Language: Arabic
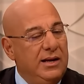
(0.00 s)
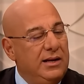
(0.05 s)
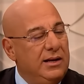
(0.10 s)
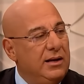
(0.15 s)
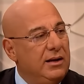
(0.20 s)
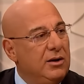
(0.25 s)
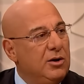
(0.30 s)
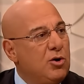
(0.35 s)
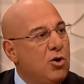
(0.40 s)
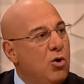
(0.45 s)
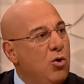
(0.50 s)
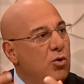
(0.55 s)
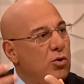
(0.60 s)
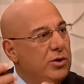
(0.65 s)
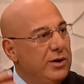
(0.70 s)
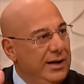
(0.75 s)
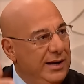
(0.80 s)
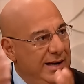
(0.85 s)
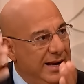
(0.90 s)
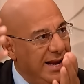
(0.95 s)

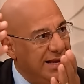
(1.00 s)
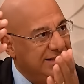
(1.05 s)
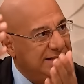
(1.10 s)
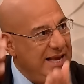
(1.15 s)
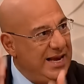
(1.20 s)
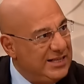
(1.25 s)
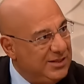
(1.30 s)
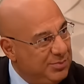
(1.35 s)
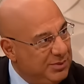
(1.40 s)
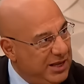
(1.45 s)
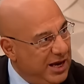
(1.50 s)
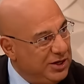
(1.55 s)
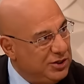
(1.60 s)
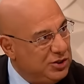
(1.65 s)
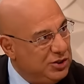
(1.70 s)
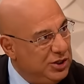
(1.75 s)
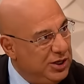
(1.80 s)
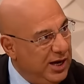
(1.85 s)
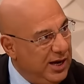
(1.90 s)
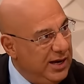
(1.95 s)
الكور الاساس بتاع
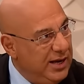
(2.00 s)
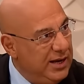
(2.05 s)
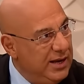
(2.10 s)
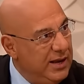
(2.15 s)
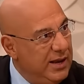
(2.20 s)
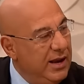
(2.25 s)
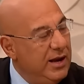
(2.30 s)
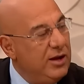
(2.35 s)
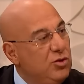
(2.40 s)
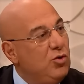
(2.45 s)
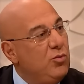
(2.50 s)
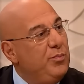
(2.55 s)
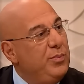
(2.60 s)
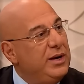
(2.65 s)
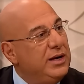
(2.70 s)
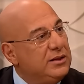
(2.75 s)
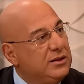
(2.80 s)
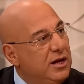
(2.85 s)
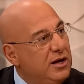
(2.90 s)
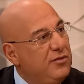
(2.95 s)
الشيعه انهم
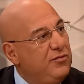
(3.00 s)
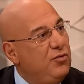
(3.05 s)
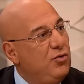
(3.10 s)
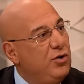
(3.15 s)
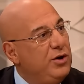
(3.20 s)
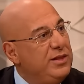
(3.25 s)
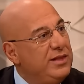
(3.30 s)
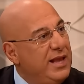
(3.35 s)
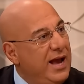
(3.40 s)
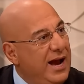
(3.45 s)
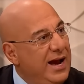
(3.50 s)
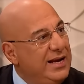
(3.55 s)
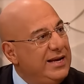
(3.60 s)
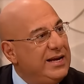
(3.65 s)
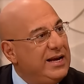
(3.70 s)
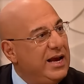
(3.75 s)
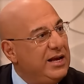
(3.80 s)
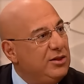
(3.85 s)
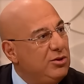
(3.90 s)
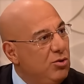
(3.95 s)
بيعترفوا ان
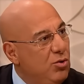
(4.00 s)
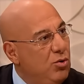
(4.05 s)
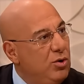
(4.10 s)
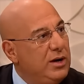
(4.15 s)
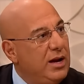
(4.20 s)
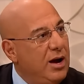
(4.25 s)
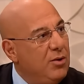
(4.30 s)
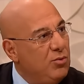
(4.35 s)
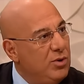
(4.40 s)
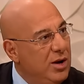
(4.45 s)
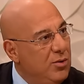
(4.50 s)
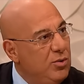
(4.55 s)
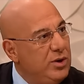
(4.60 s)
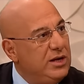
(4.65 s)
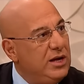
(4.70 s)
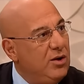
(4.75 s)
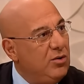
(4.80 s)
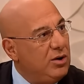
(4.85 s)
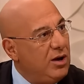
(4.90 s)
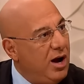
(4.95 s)
علي كان له
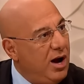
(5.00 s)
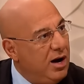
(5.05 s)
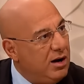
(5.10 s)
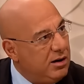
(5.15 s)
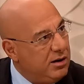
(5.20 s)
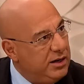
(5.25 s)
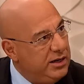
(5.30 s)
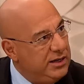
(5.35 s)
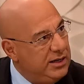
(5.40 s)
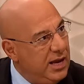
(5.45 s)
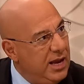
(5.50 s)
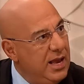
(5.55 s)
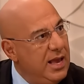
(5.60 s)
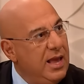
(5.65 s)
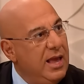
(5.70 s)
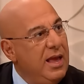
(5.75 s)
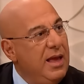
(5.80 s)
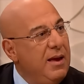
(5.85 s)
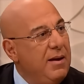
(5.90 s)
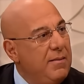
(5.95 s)
الاولويه والاحقيه
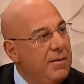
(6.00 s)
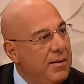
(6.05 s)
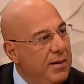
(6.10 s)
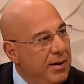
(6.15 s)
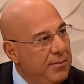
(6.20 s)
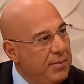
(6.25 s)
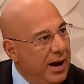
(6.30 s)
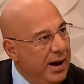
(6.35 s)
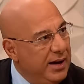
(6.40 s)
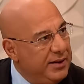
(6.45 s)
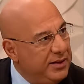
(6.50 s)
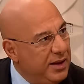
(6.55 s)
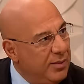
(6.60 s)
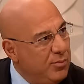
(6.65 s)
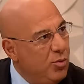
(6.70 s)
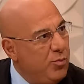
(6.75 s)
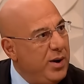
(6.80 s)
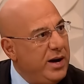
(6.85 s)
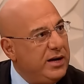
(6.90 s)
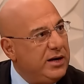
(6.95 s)
عن
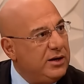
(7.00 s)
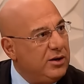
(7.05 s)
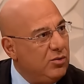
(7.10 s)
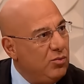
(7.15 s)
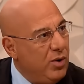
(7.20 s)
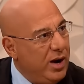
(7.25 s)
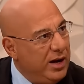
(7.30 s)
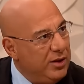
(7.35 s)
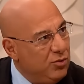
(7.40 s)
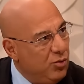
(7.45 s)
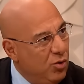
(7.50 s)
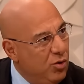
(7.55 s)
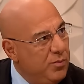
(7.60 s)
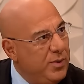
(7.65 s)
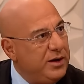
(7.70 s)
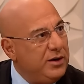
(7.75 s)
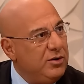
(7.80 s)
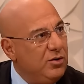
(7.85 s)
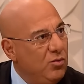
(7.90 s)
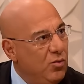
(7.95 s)
ابو بكر وعن
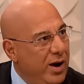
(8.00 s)
عمر